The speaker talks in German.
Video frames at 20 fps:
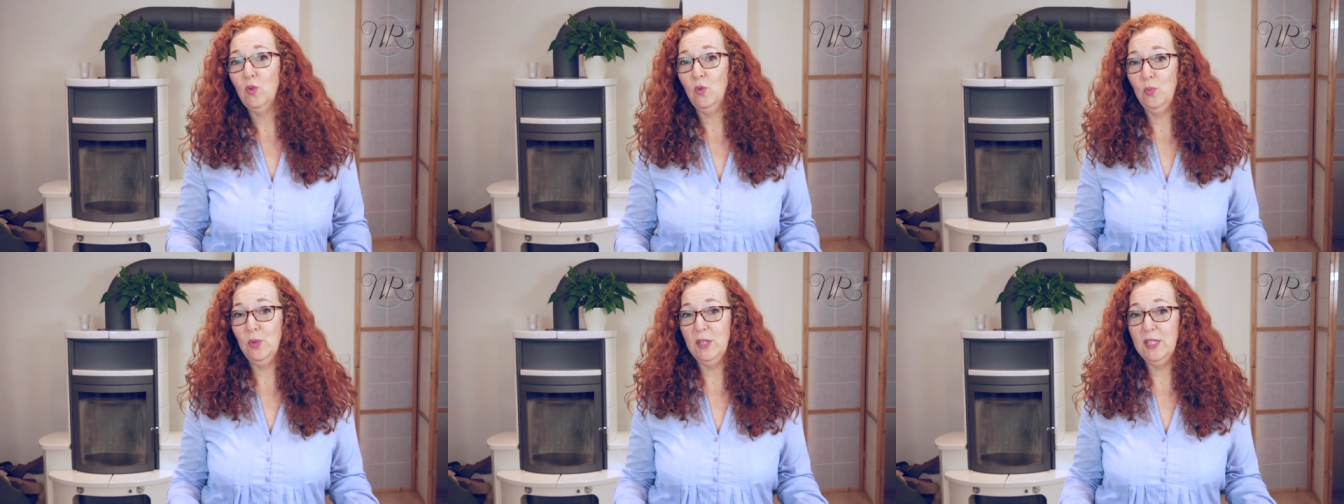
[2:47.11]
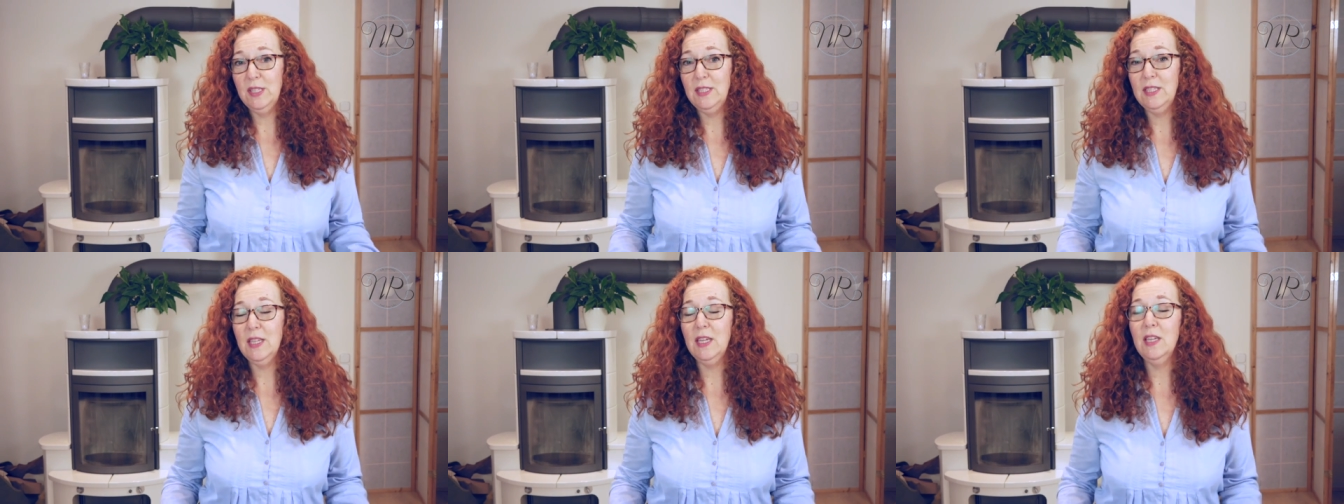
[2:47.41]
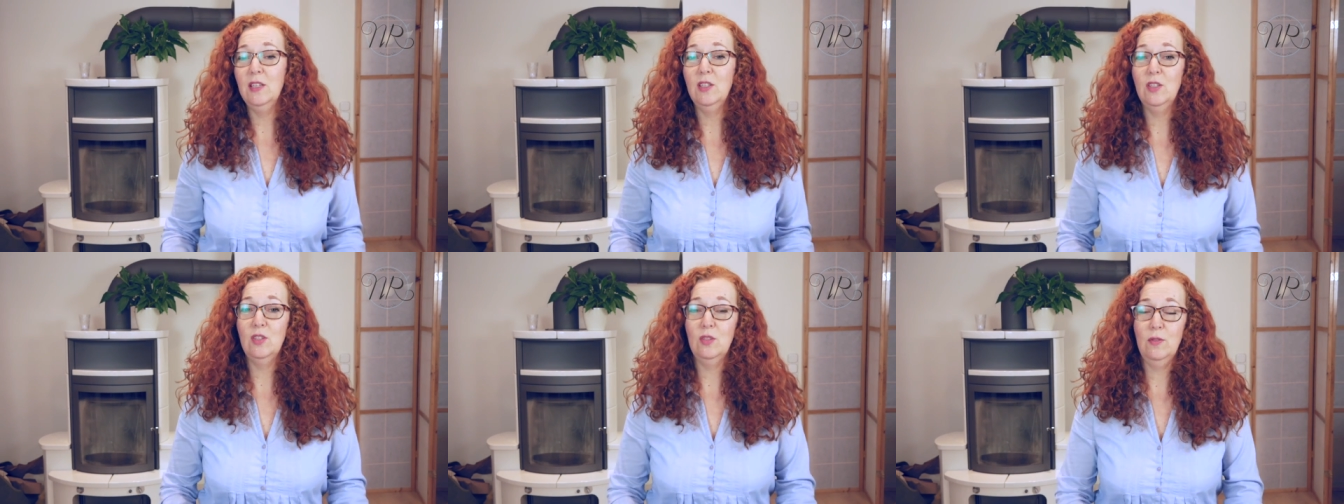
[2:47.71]
um
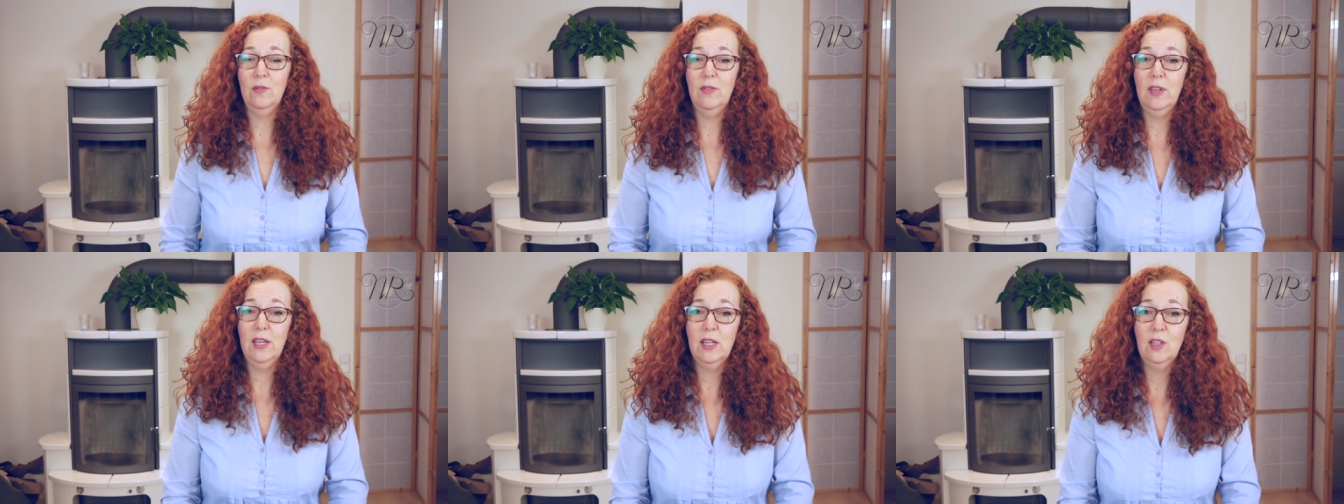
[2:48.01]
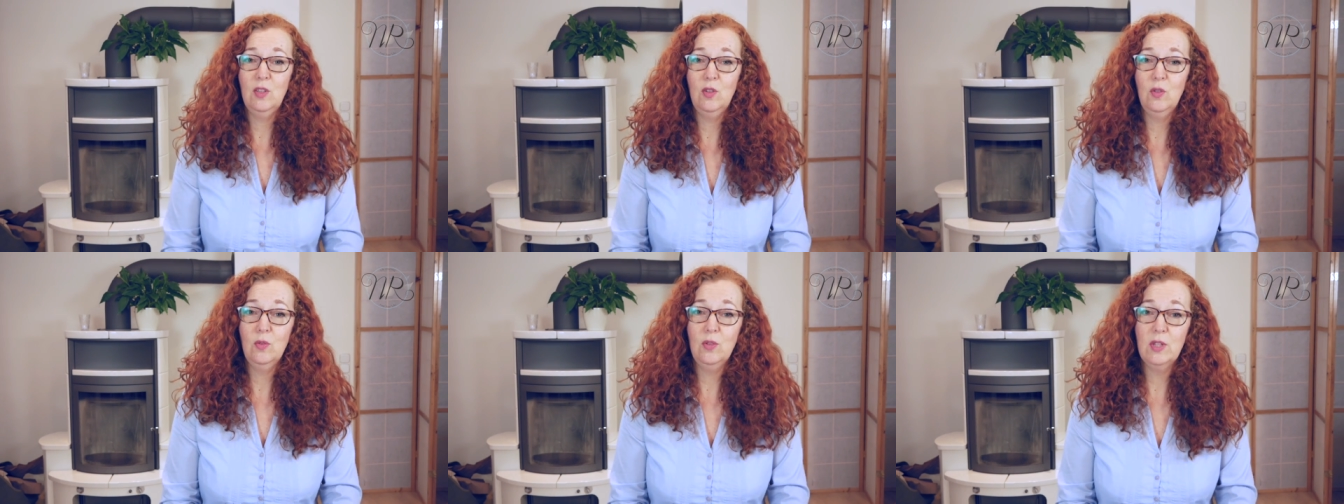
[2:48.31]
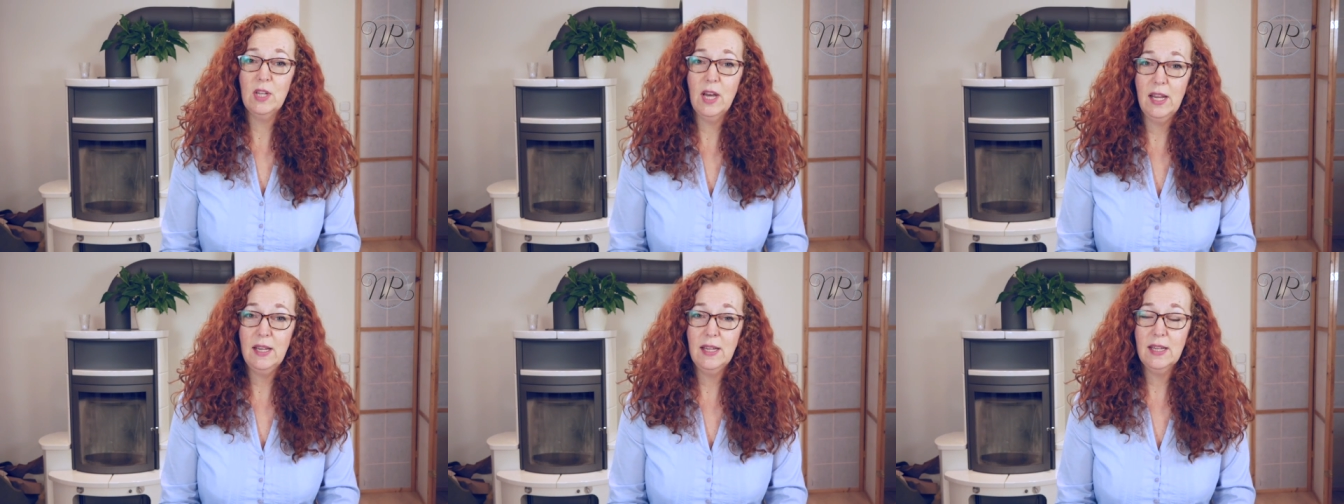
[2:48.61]
gesehen zu werden
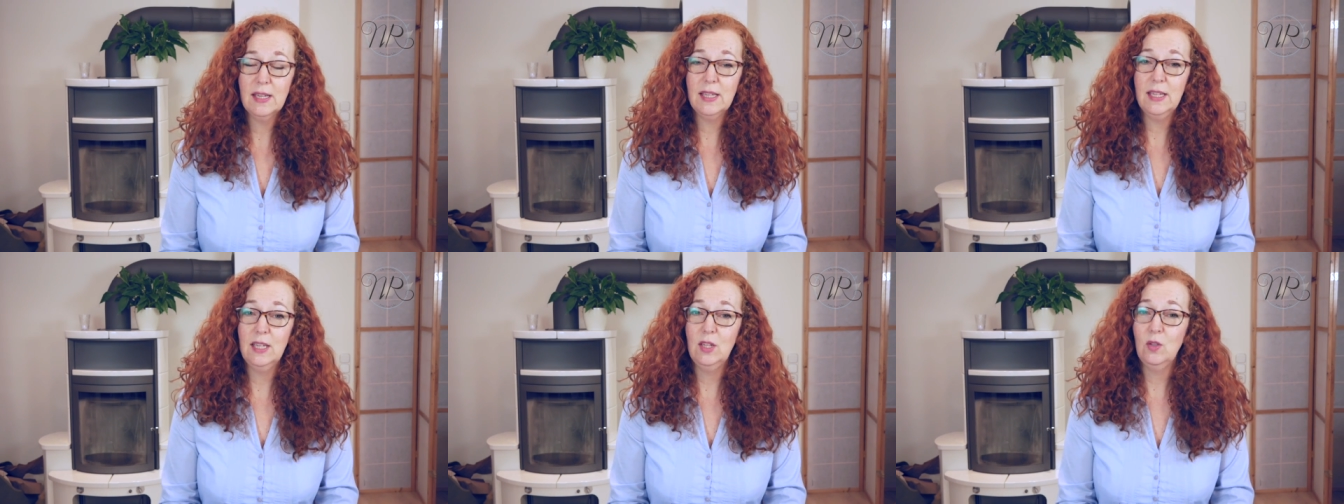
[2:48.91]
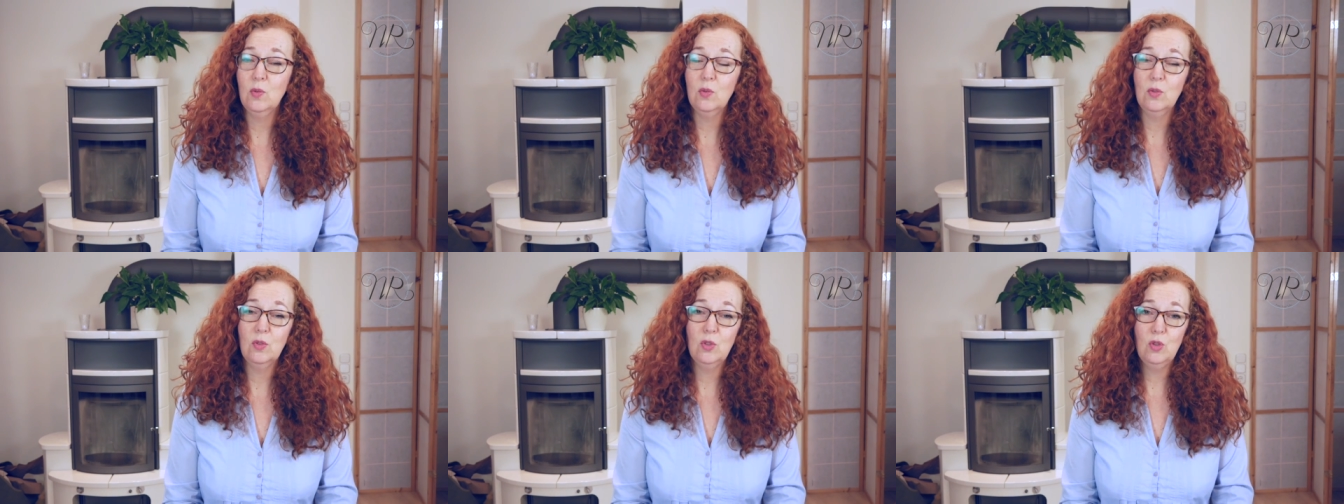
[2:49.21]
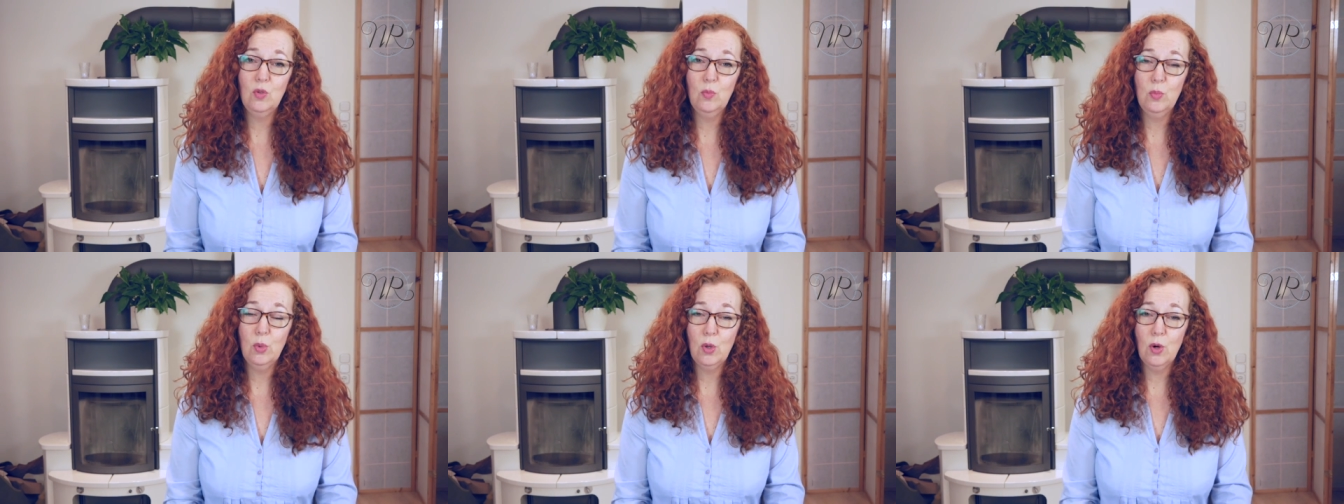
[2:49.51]
und Anerkennung
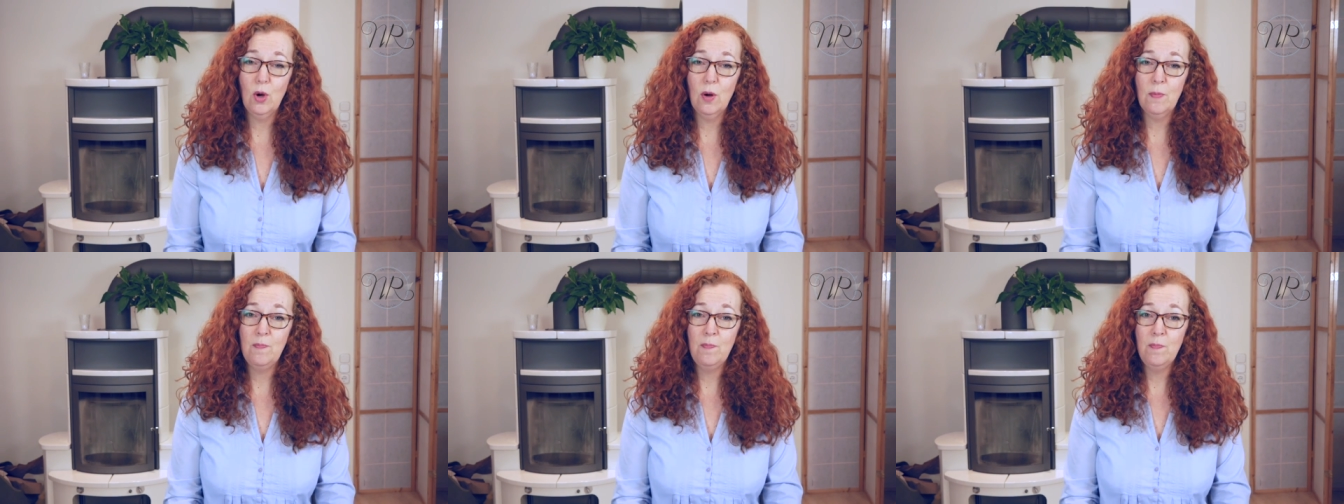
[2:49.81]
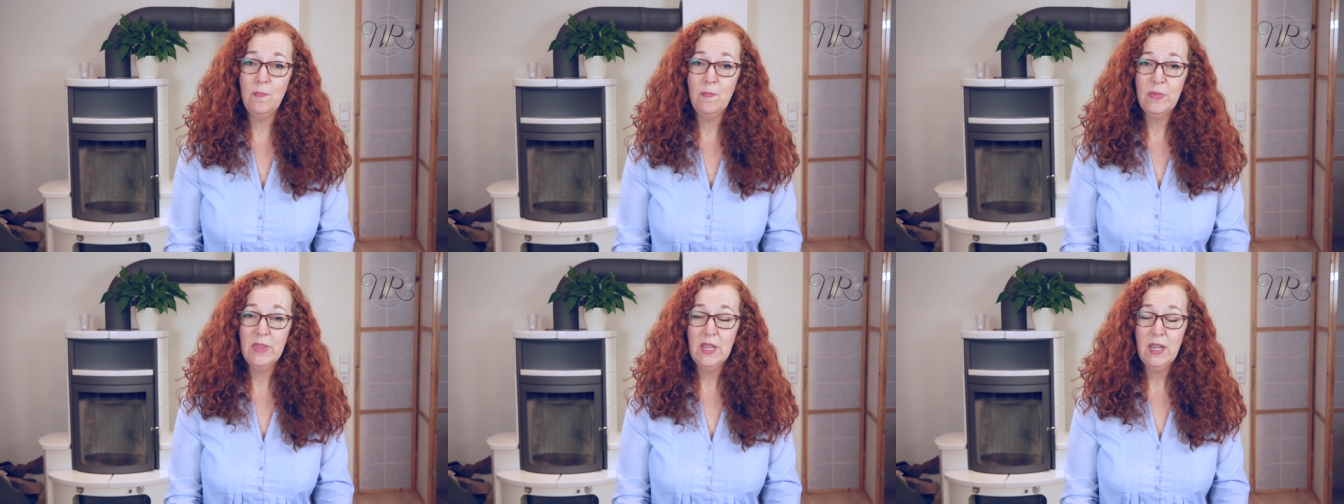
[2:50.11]
zu bekommen.